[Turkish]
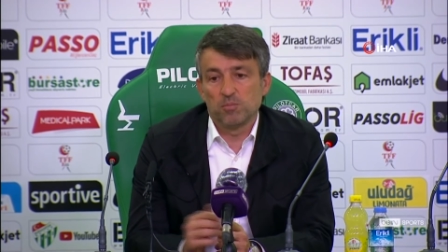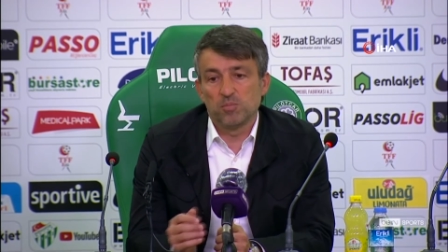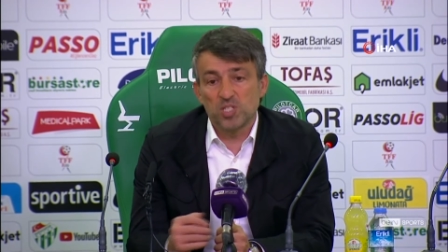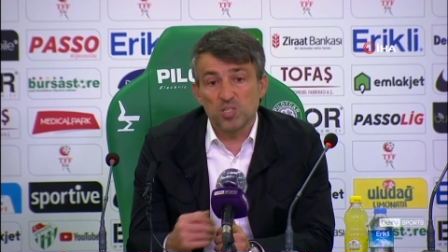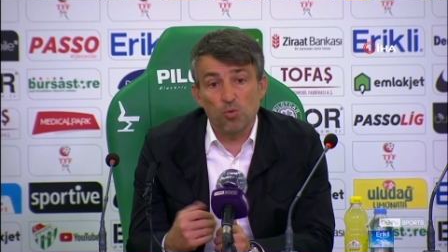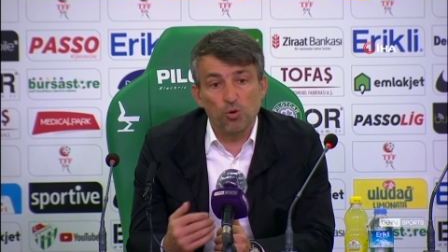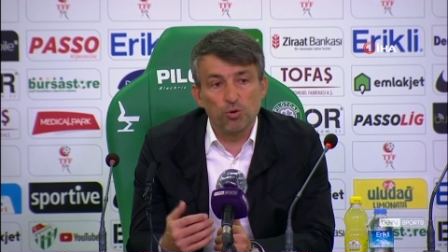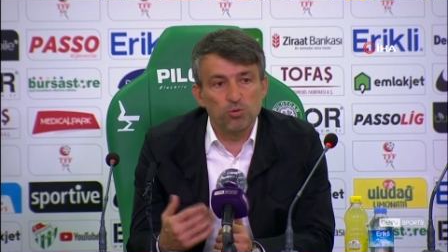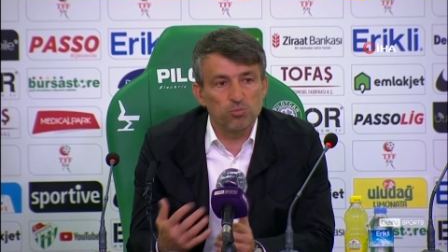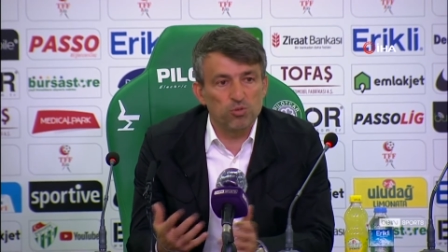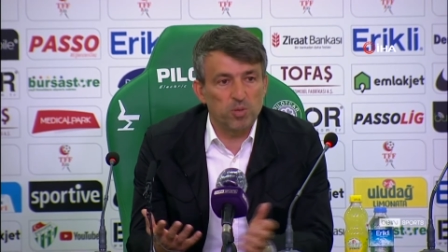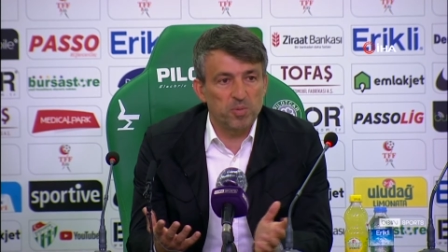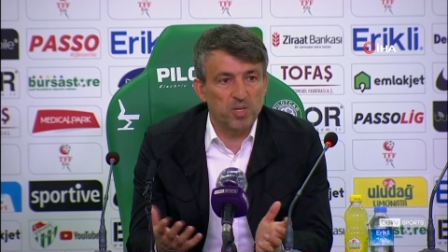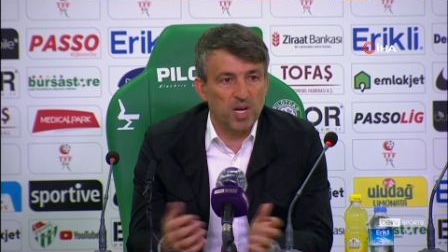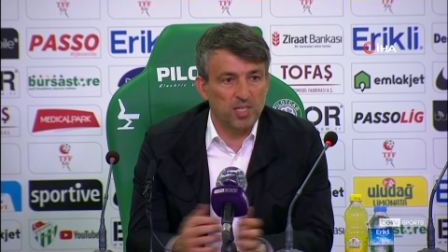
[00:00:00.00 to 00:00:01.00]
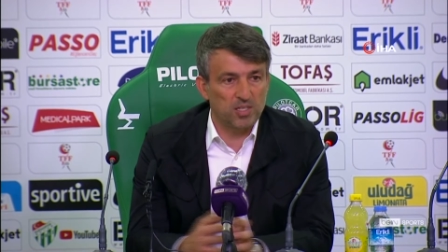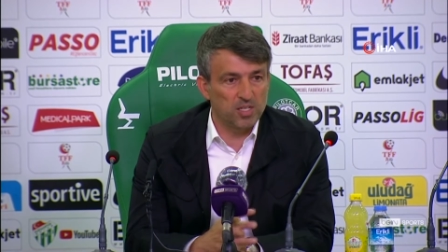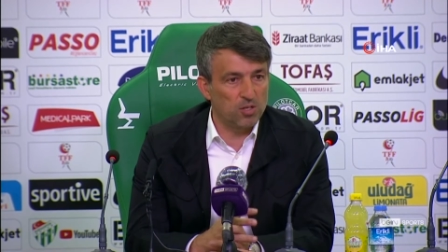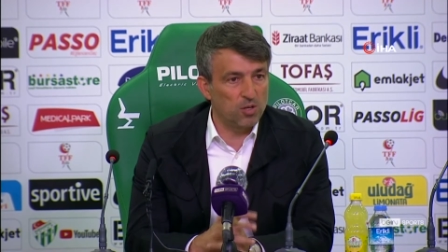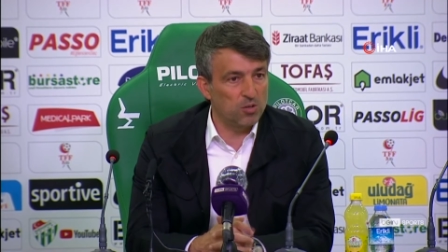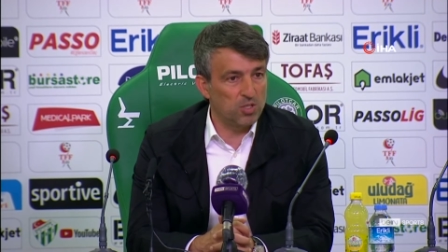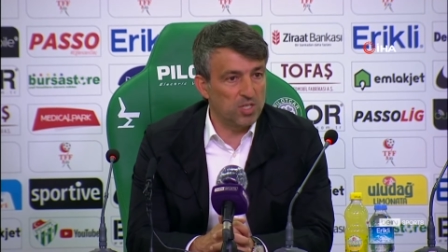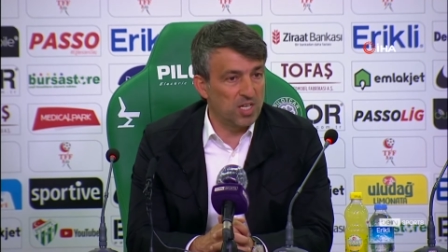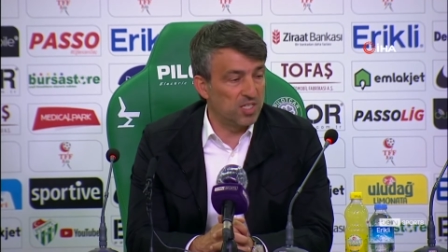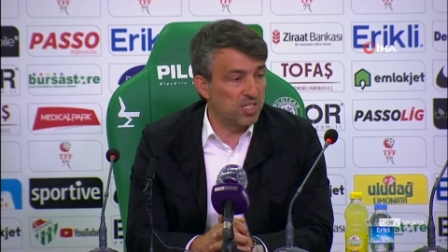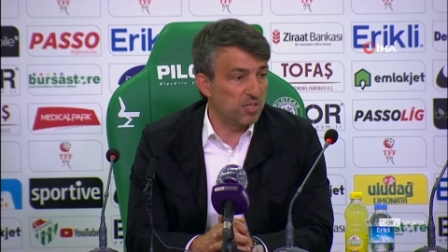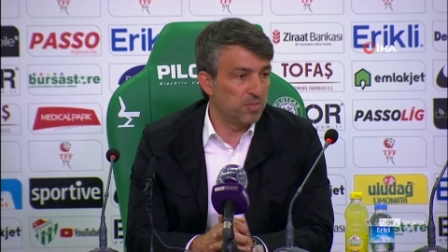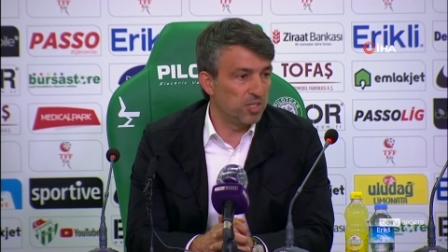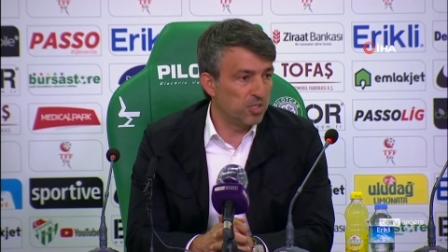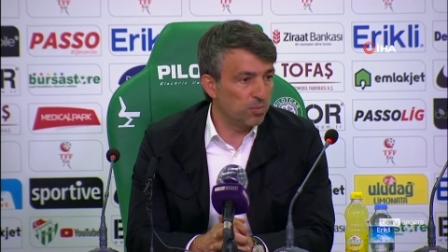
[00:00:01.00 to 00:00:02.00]
Bizim oyunumuza bir katkı
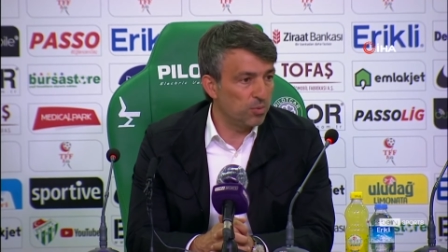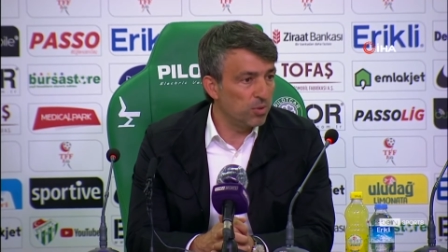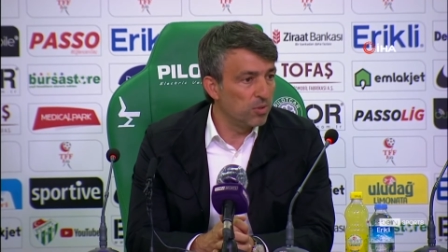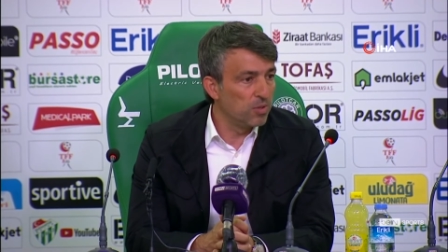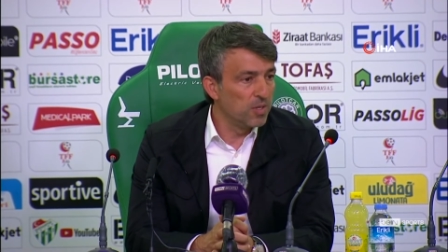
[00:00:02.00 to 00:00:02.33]
getirmedi bu.